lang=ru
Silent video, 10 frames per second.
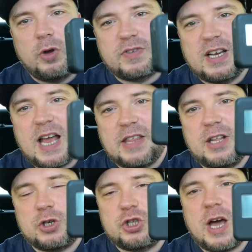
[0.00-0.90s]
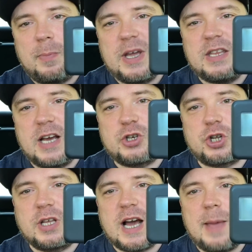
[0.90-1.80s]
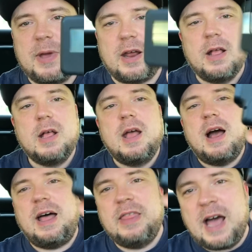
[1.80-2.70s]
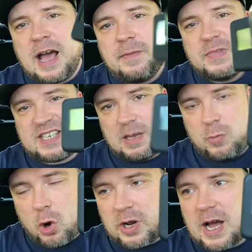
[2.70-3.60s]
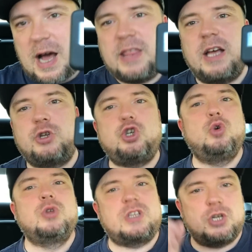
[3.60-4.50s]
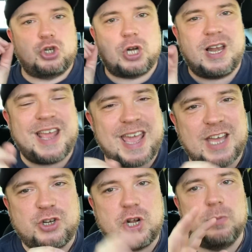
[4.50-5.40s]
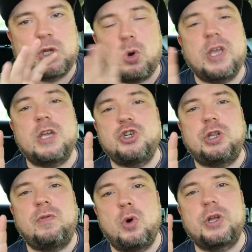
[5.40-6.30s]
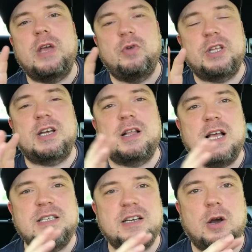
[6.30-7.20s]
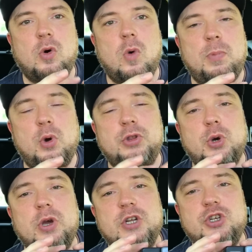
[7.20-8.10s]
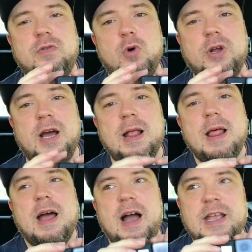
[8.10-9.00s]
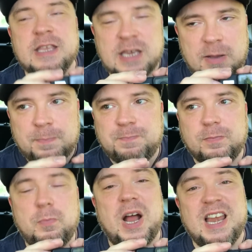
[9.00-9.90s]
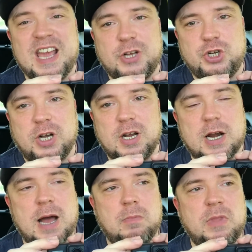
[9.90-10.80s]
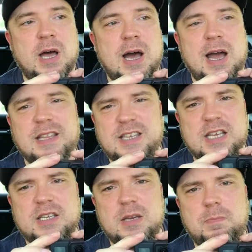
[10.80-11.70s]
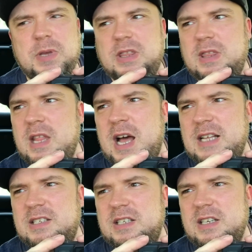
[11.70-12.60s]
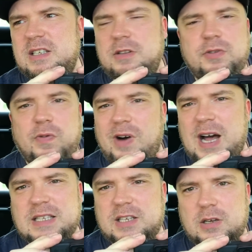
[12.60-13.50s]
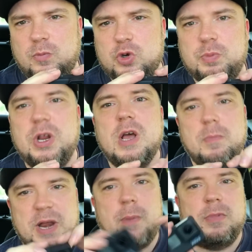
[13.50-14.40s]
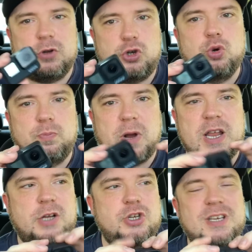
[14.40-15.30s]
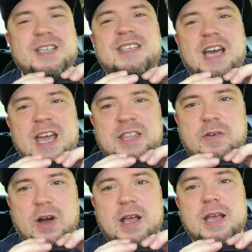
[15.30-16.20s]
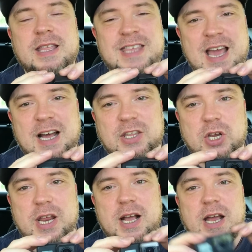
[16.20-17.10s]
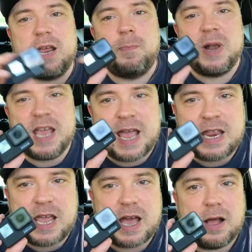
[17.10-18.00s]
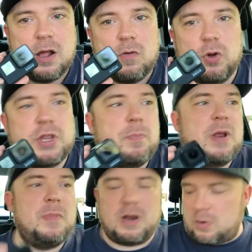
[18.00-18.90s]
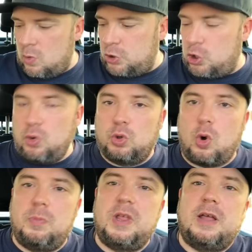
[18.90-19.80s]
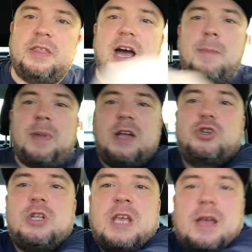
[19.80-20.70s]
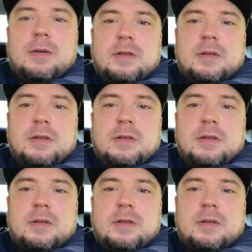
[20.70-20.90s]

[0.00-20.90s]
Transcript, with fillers: мой взгляд, должна быть экшн-камера. Она семерка, она чуть тяжелее, чем тройки-четверки. Вот эта классика GoPro, тройка-четверка. Они полегче, грамм на 10, 15, 20, может быть, прям чуть полегче. Из-за этого некоторые крепления, вот, например, очень удобно, да, опять же, не,